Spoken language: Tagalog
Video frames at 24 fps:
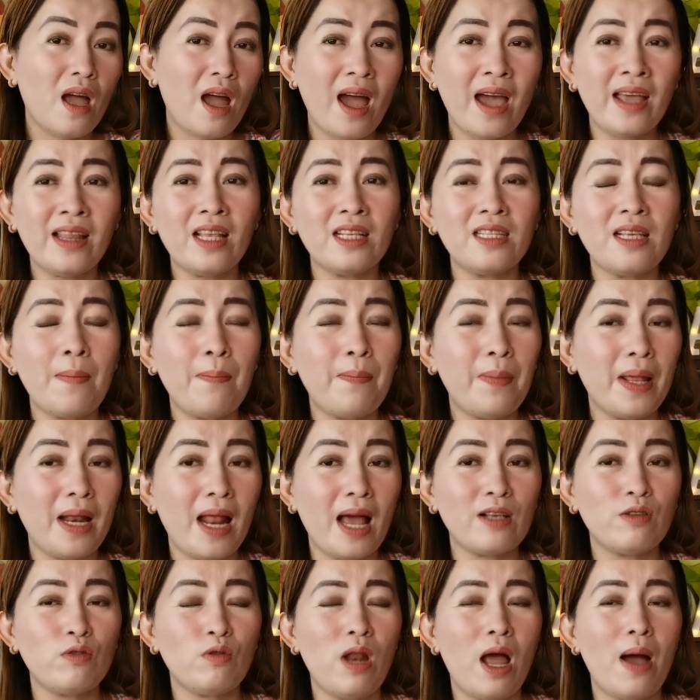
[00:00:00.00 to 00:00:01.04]
kahit isang
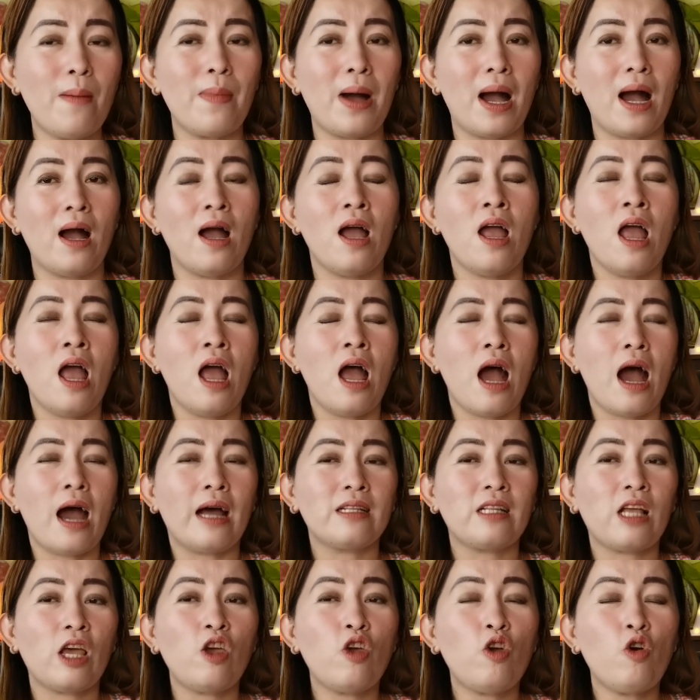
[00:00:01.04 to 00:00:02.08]
piraso lamang,
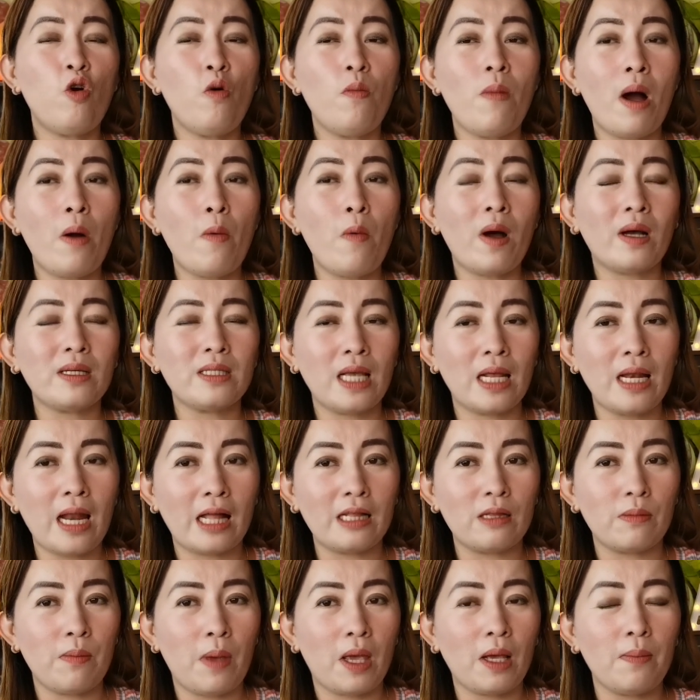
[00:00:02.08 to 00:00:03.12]
at kayo'y humawak sa
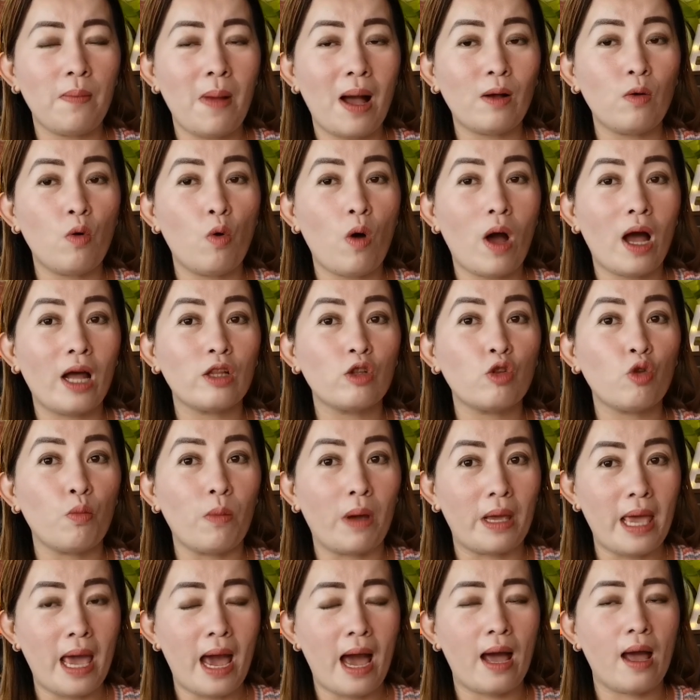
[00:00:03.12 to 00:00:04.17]
nutmeg bago ka
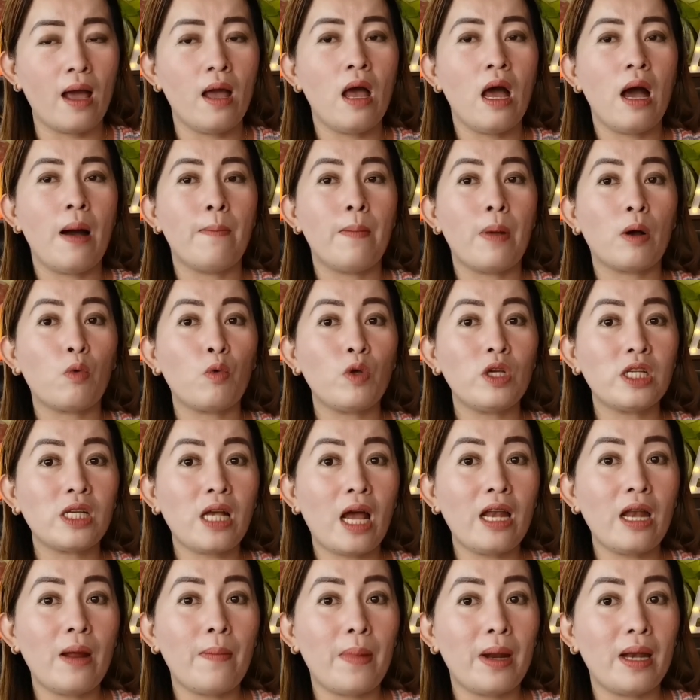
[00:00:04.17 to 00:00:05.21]
tumaya.
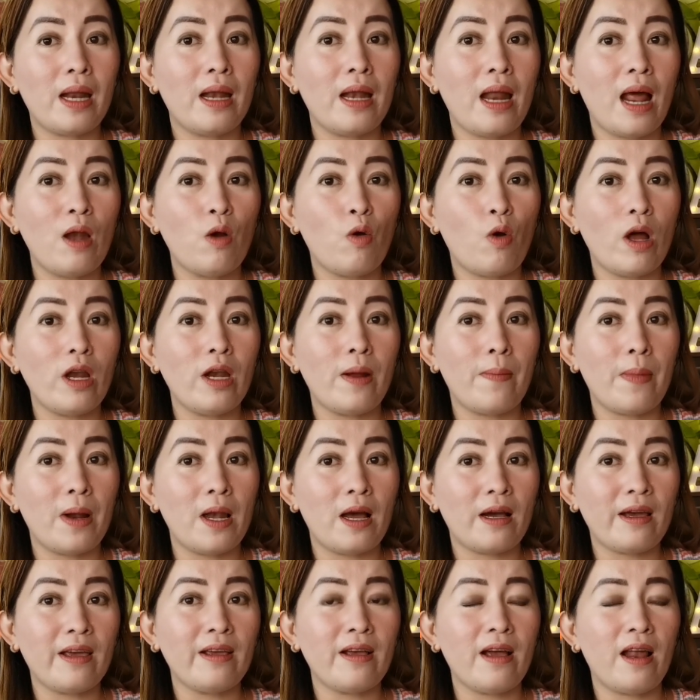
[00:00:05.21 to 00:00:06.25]
Mag-wish ka na mananalo ka ng
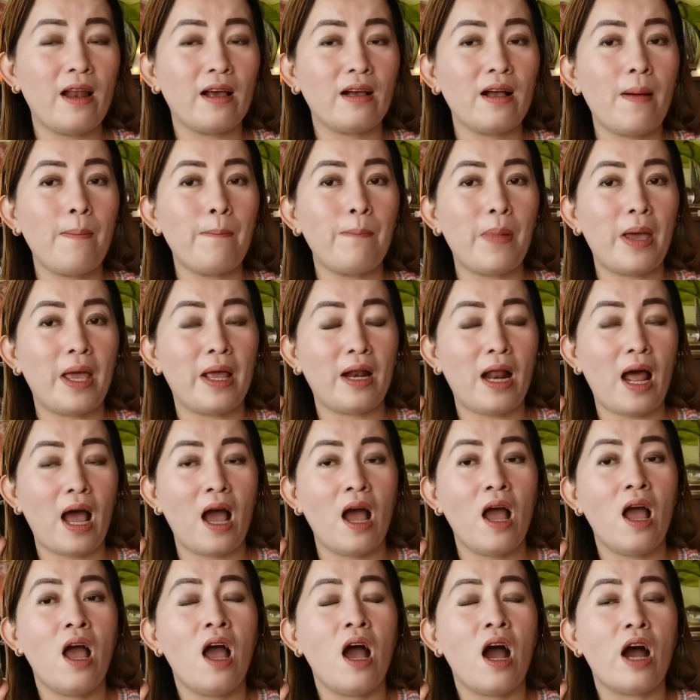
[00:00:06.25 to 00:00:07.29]
malaking halagang
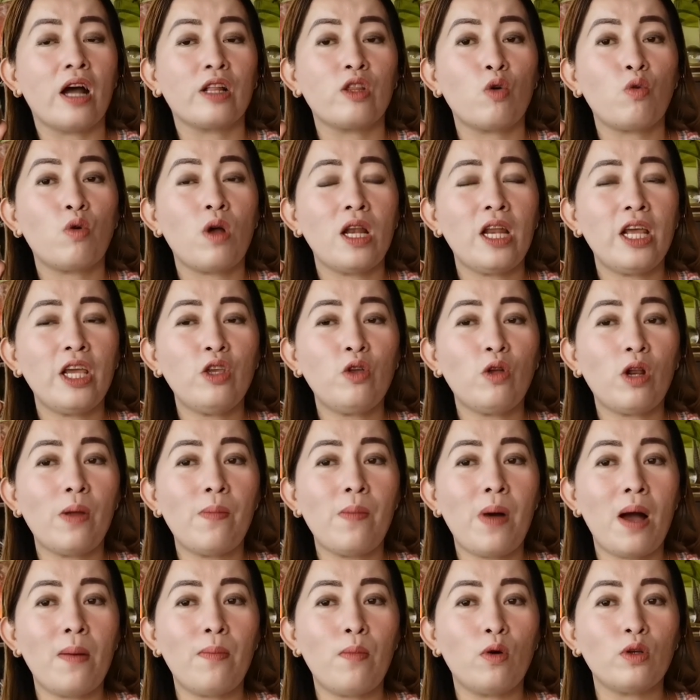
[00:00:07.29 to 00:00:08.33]
pera. At ugalin nyo
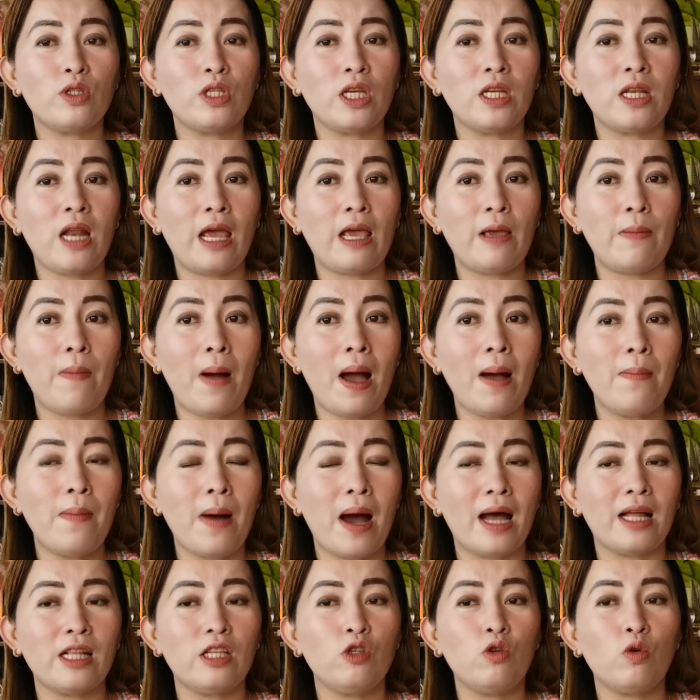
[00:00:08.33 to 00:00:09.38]
rin mga bossing na
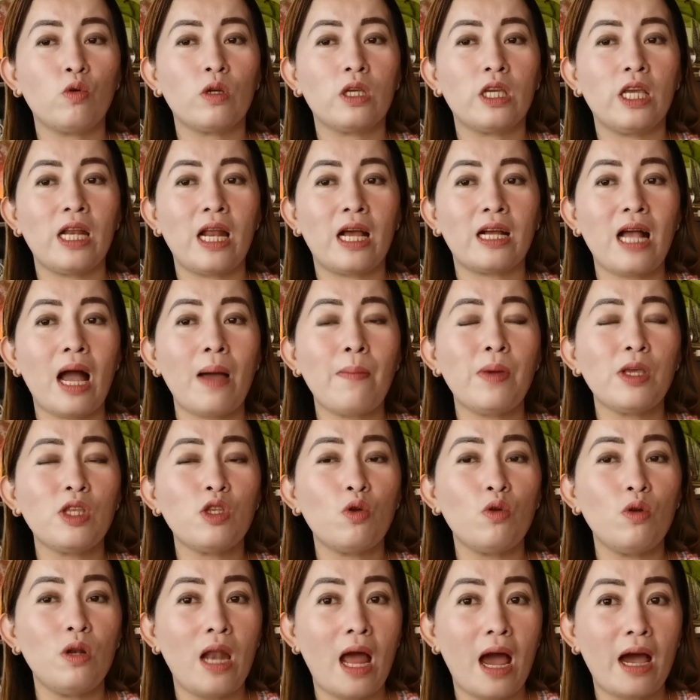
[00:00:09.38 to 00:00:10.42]
ibabad yung
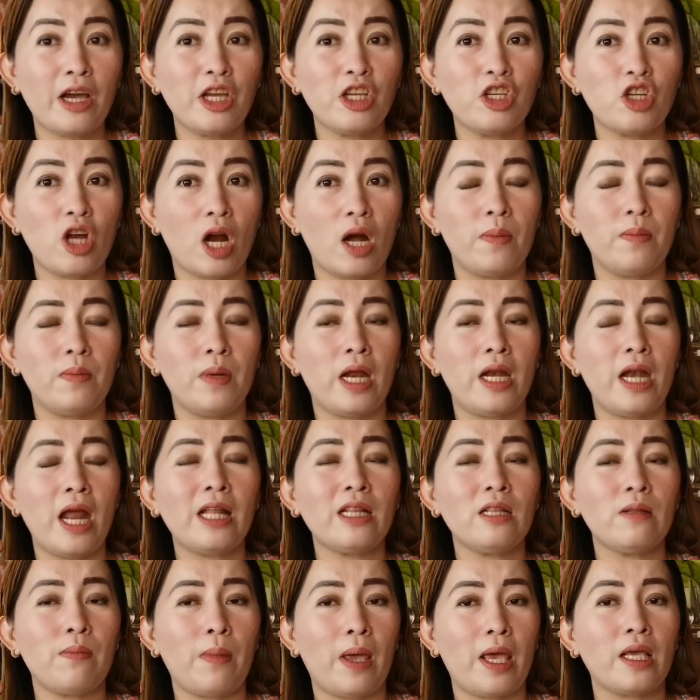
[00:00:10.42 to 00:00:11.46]
ginagamit yung lucky charm na
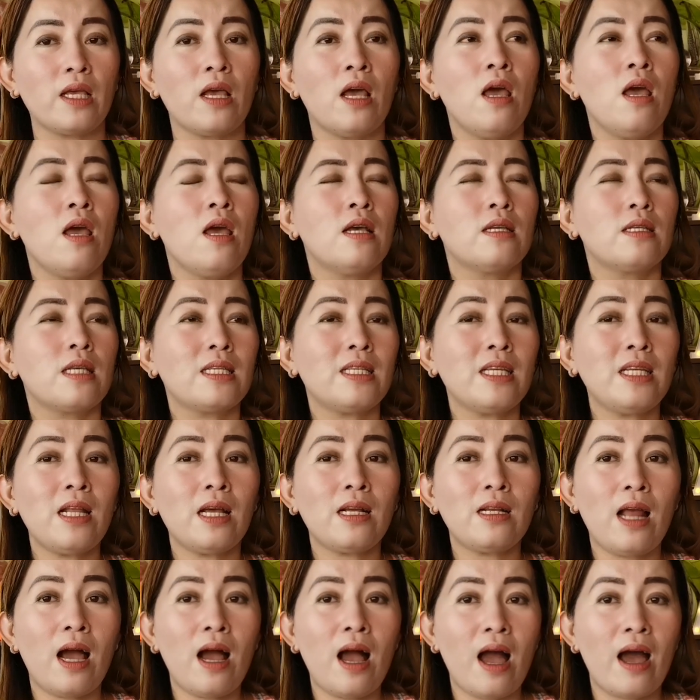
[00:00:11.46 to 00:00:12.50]
nutmeg sa
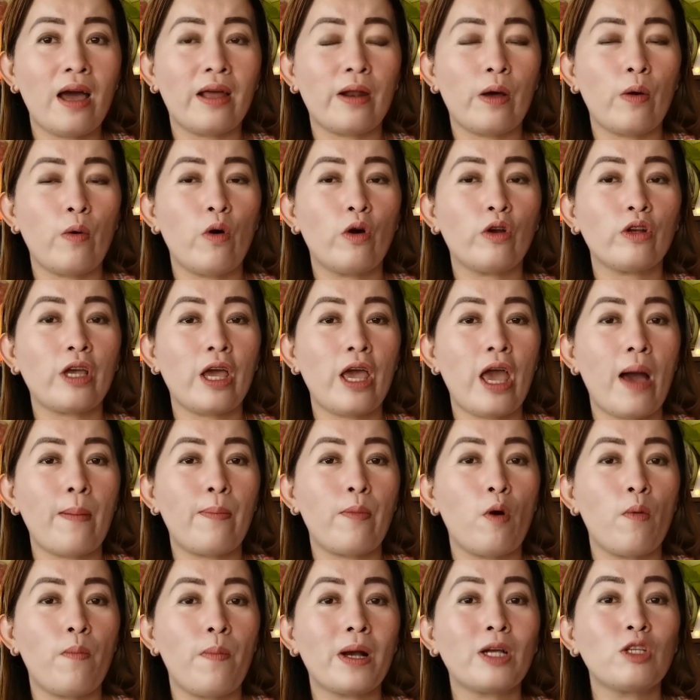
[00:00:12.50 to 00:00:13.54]
sinag ng araw or kaya
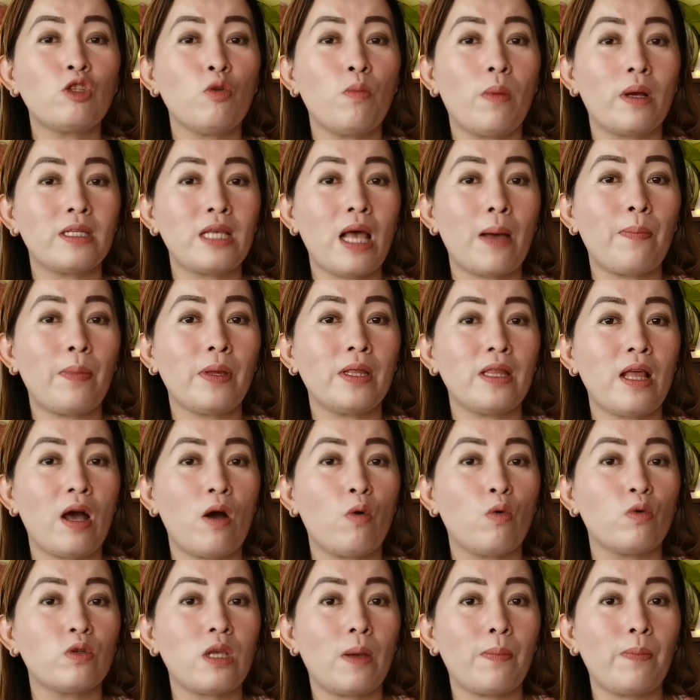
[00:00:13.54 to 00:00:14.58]
po pag sumasapit
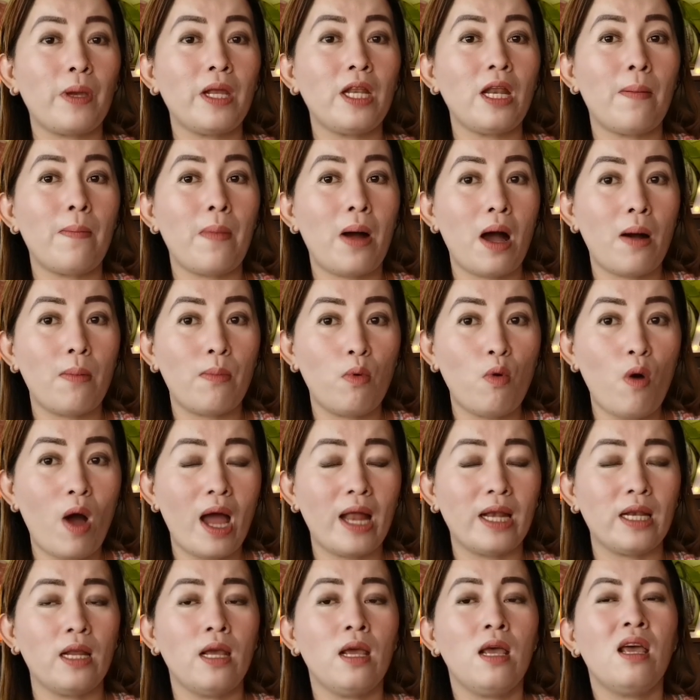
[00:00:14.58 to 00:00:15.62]
ng usapin ng mga
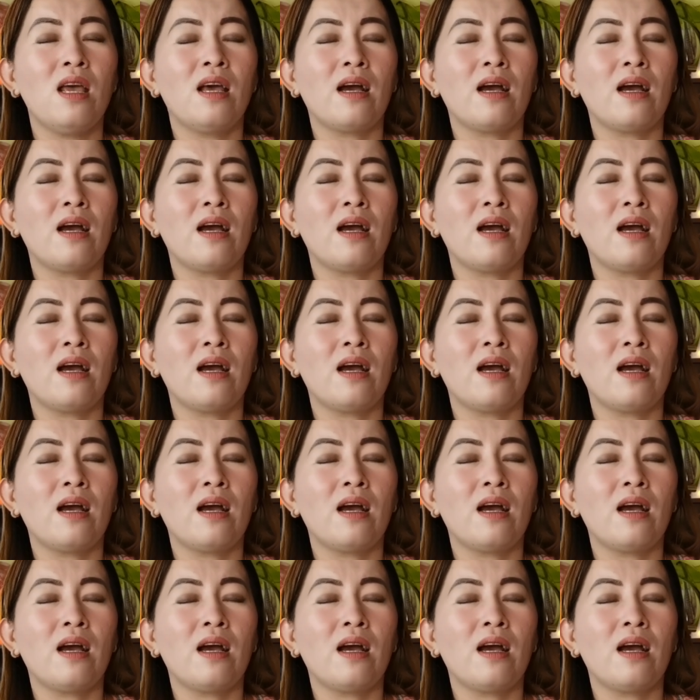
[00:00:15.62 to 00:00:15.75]
buwan.